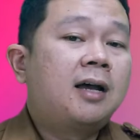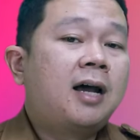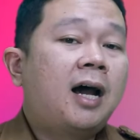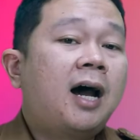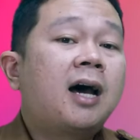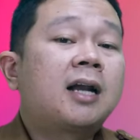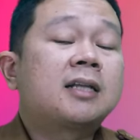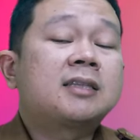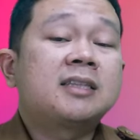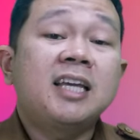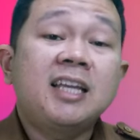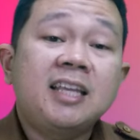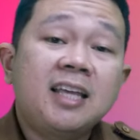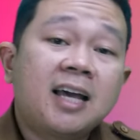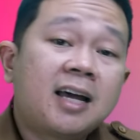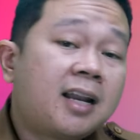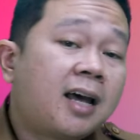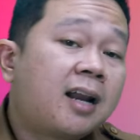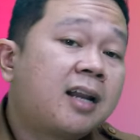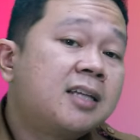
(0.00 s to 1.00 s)
Artinya
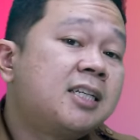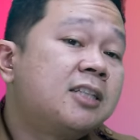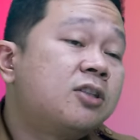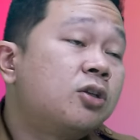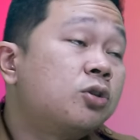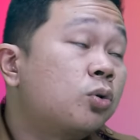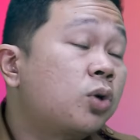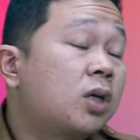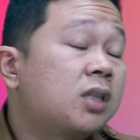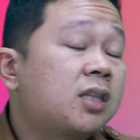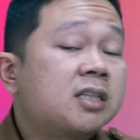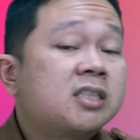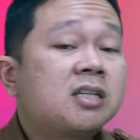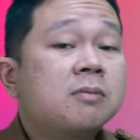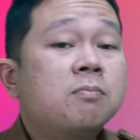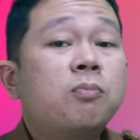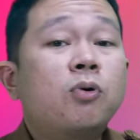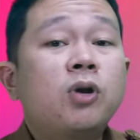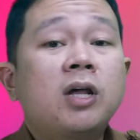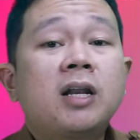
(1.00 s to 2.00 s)
dari situ tuh kita
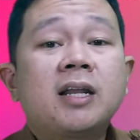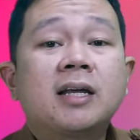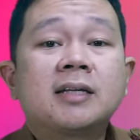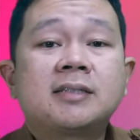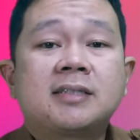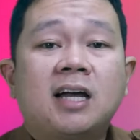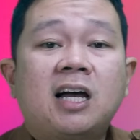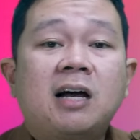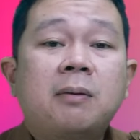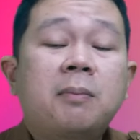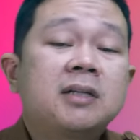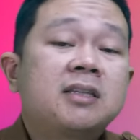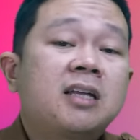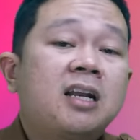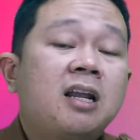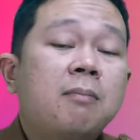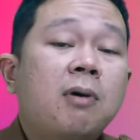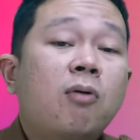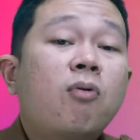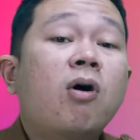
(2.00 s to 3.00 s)
simpulin ya sahabat tani
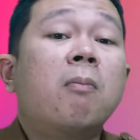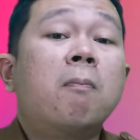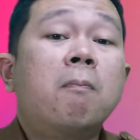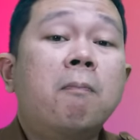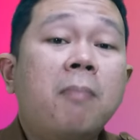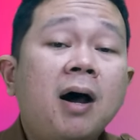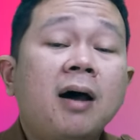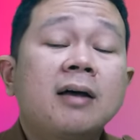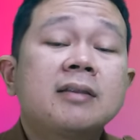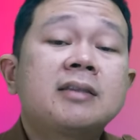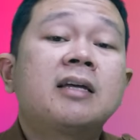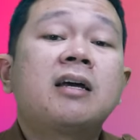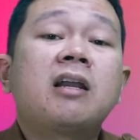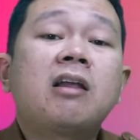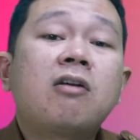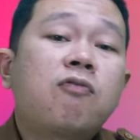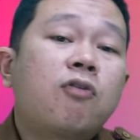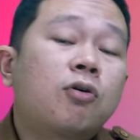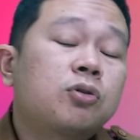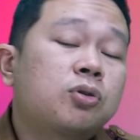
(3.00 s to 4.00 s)
bahwa
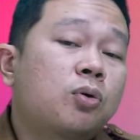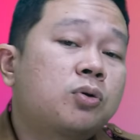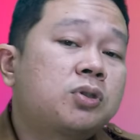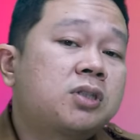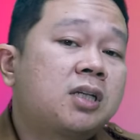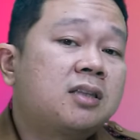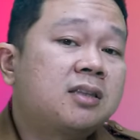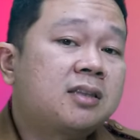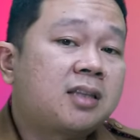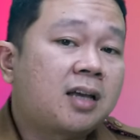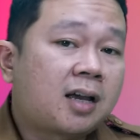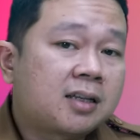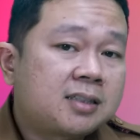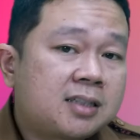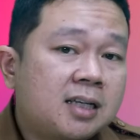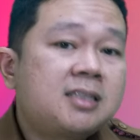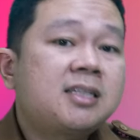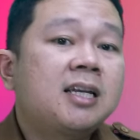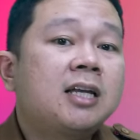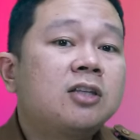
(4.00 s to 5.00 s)
bakteri
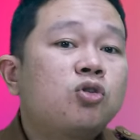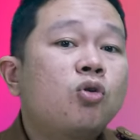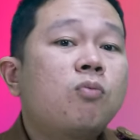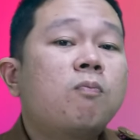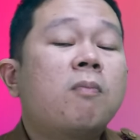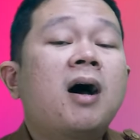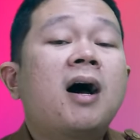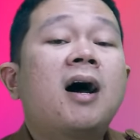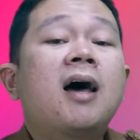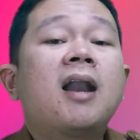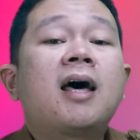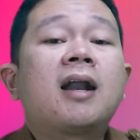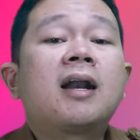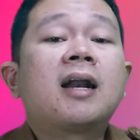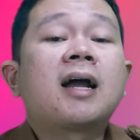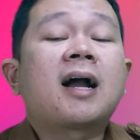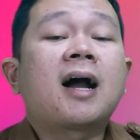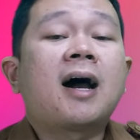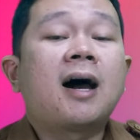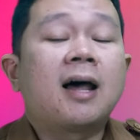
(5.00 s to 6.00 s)
fotosintesis itu
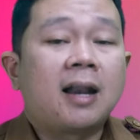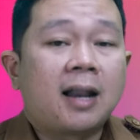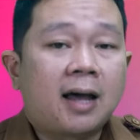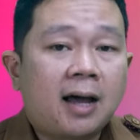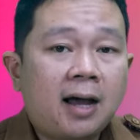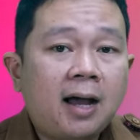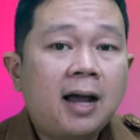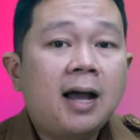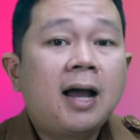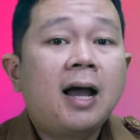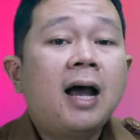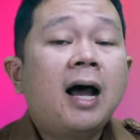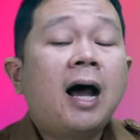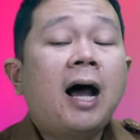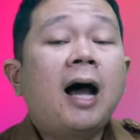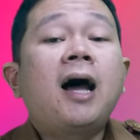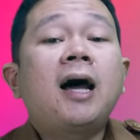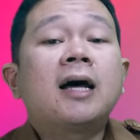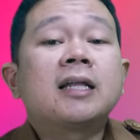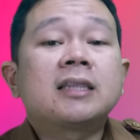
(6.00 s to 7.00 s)
bakalan kalah
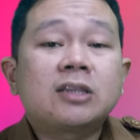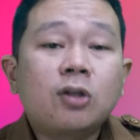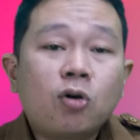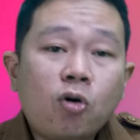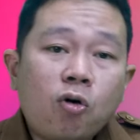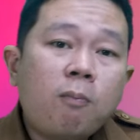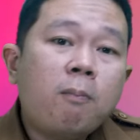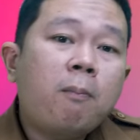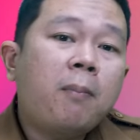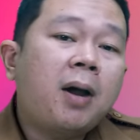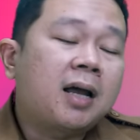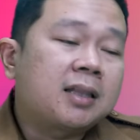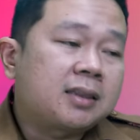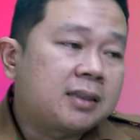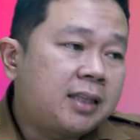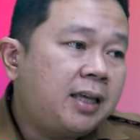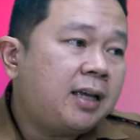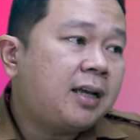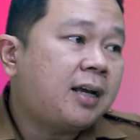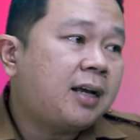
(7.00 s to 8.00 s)
atau mati